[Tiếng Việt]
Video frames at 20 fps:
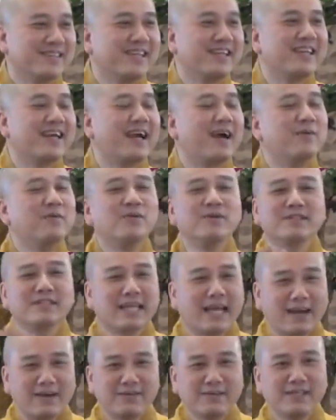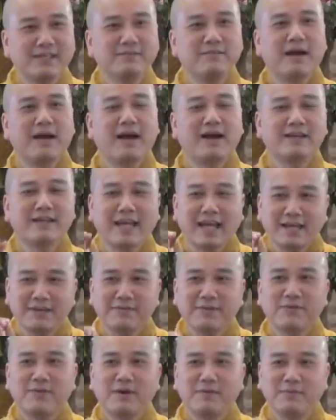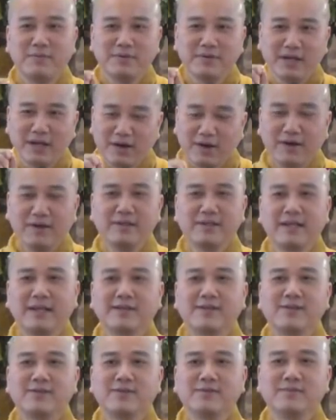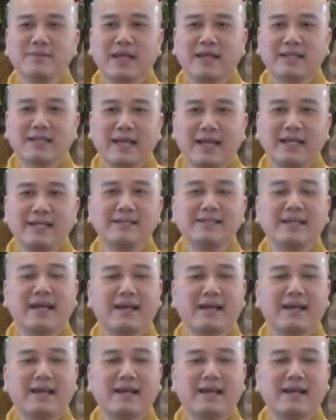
đó là không có sao nhưng mà ở đây Pháp Hoàng muốn nói để cho chúng ta thấy